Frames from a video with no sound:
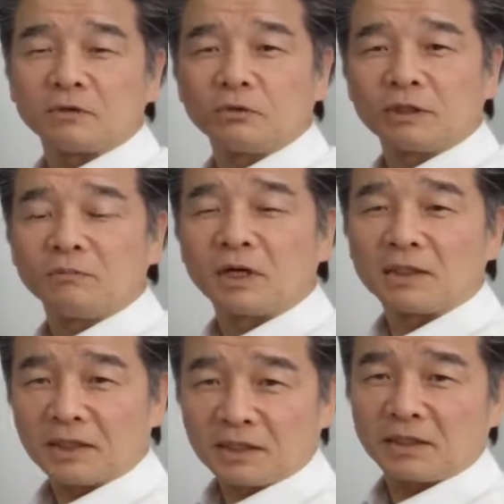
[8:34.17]
まあ、そういったもの
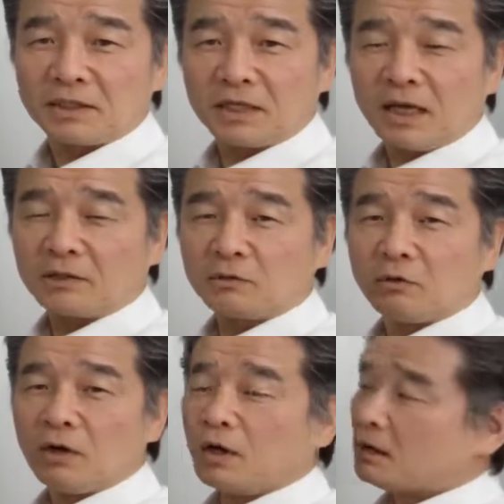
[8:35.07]
が出てですねあ
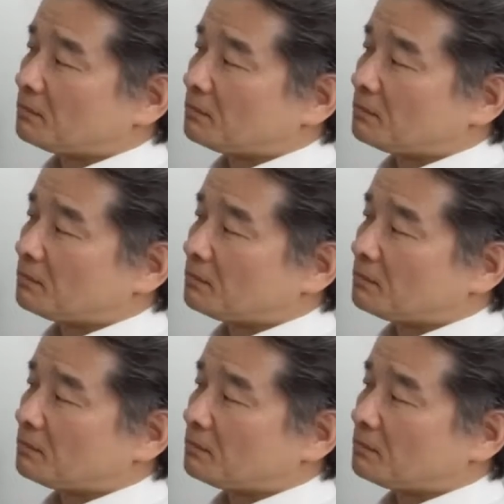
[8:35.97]
と、